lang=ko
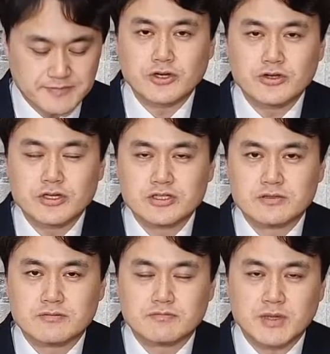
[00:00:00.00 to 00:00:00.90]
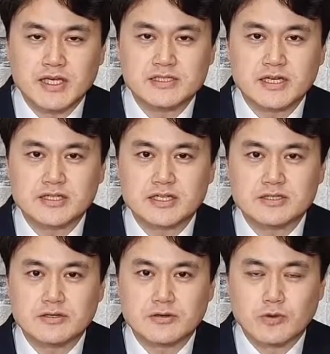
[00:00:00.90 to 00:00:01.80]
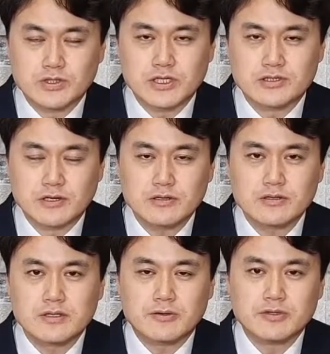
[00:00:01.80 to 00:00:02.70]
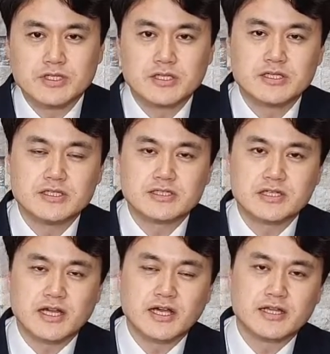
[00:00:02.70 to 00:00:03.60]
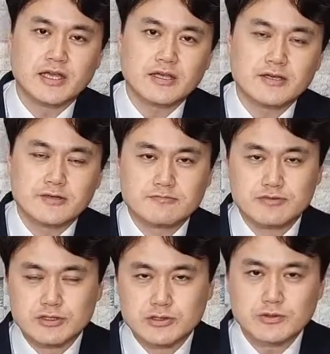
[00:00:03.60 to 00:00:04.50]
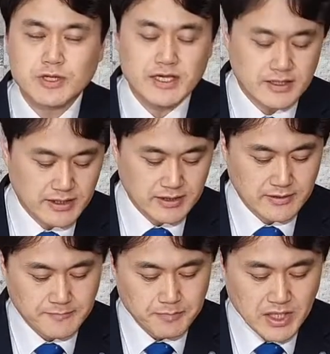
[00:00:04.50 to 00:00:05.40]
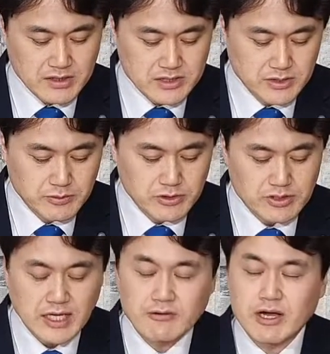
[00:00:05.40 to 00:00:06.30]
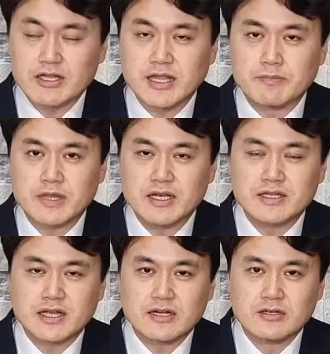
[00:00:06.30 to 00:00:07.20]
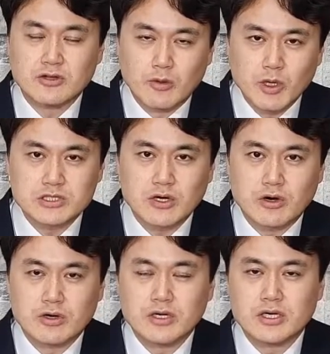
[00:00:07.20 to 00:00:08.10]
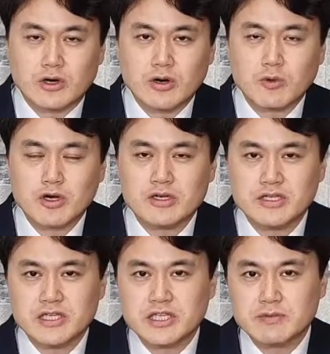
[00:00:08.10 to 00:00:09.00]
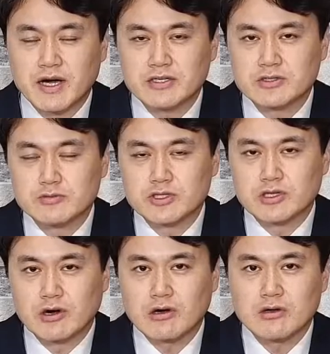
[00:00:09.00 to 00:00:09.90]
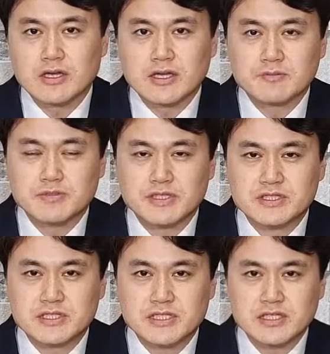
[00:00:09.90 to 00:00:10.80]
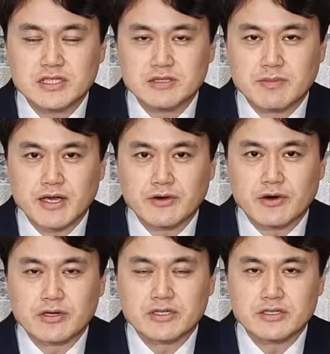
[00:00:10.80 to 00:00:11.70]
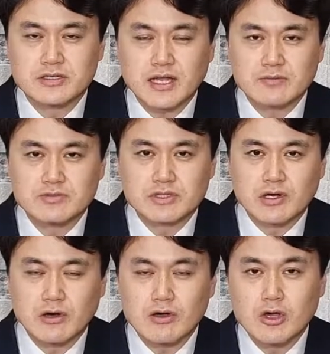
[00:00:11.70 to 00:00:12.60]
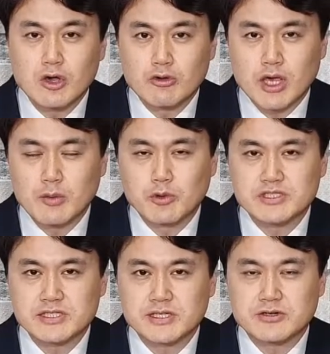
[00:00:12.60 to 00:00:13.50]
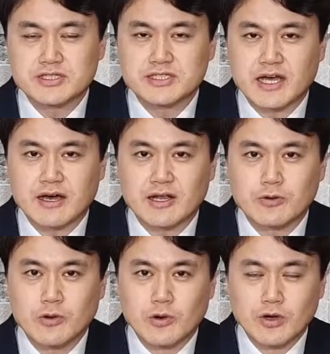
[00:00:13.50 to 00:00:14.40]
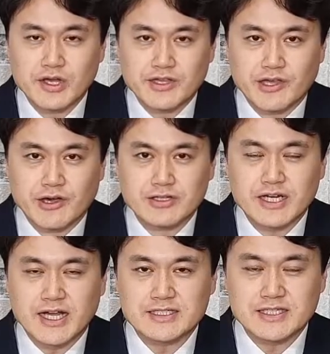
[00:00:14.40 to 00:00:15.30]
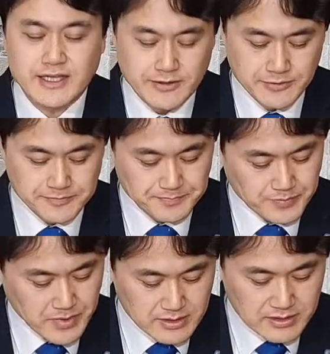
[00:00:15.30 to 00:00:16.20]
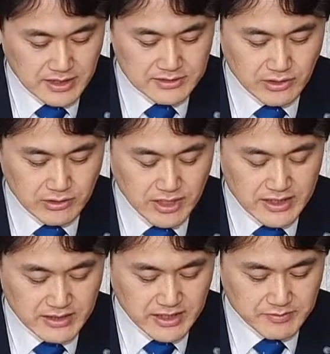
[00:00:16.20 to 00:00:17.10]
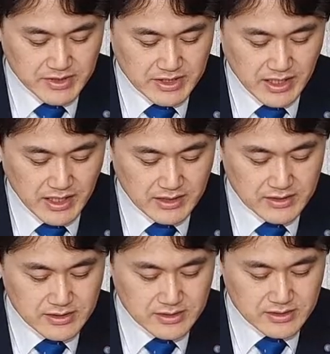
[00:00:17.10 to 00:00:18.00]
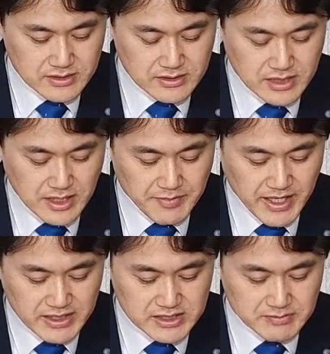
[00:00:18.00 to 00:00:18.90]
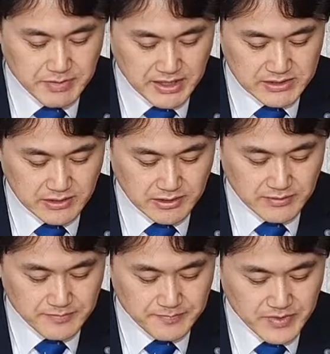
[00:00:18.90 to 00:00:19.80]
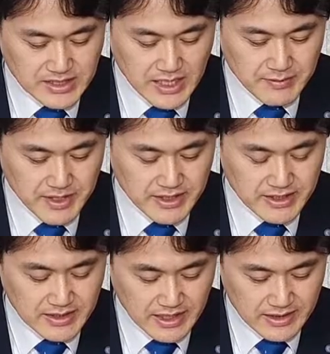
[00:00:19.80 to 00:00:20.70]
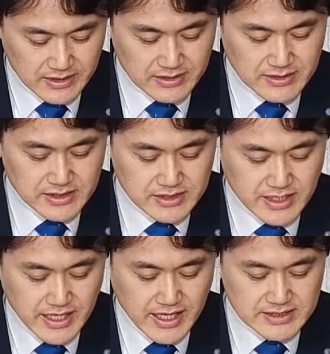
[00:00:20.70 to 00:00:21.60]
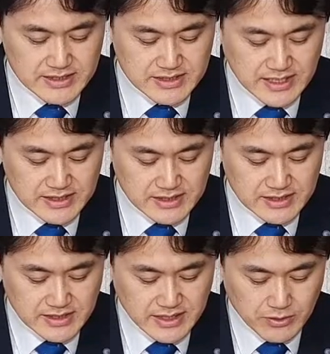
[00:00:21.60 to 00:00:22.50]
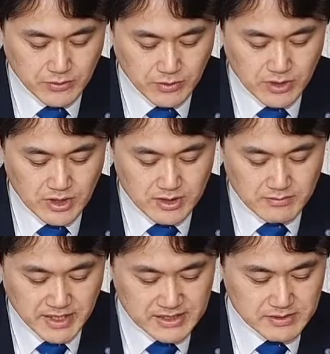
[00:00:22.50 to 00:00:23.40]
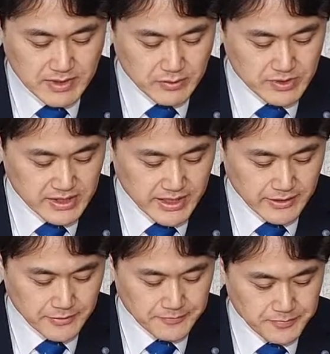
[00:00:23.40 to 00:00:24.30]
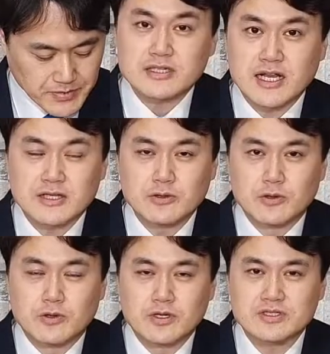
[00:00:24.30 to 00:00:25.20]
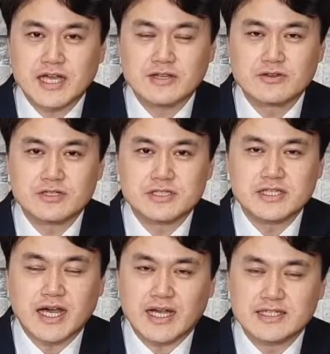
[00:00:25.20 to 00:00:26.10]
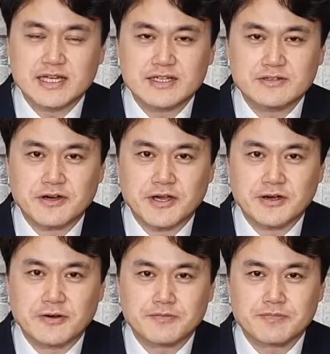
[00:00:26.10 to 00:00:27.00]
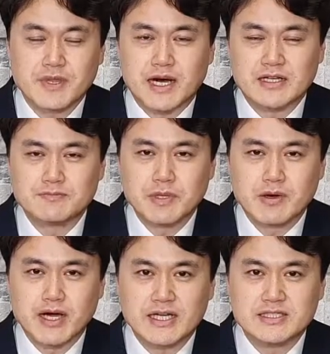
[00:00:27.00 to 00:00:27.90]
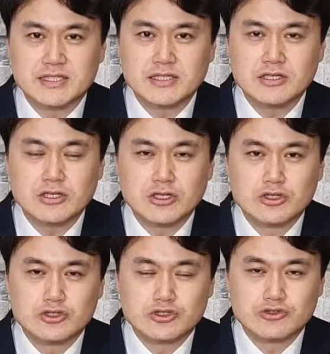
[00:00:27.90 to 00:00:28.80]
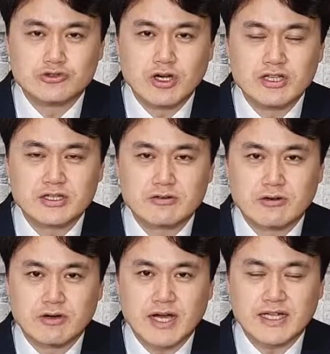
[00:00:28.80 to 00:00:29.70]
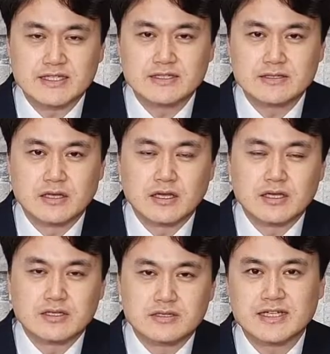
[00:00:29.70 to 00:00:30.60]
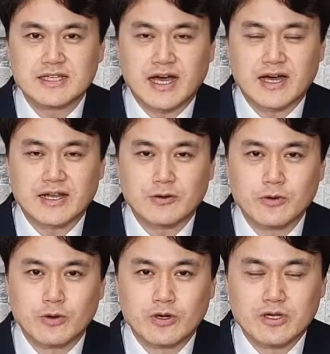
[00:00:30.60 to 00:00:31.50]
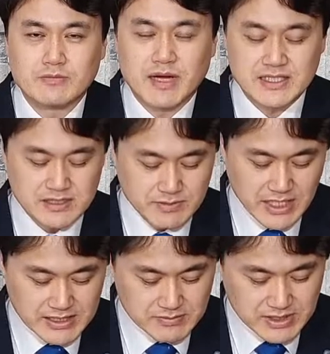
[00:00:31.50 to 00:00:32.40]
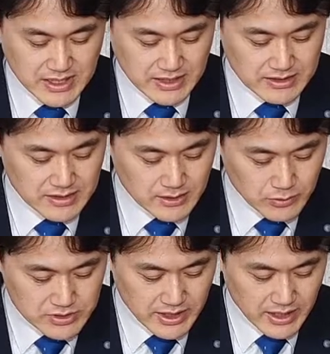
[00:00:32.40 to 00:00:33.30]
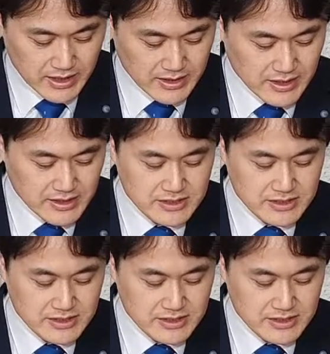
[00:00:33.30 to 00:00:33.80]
성경은 메시아께서 오셔서 바로 이 이스라엘의 북쪽에 있는 스불론 땅과 납달리 땅을 넘어서 저 멀리 이방으로부터 빛이 임하여 그 땅부터 회복시킬 것이다 라고 예언을 하시네요. 그 땅은 어떠한 땅입니까? 흑암에 앉은 백성, 사망의 땅, 그늘에 앉은 자들이라고 말씀하고 있네요. 살아도 산 것이 아니라는 거예요. 마른 뼈와 같이 죽어 있는 것과 같은 땅이다 라고 말씀을 하십니다. 이곳에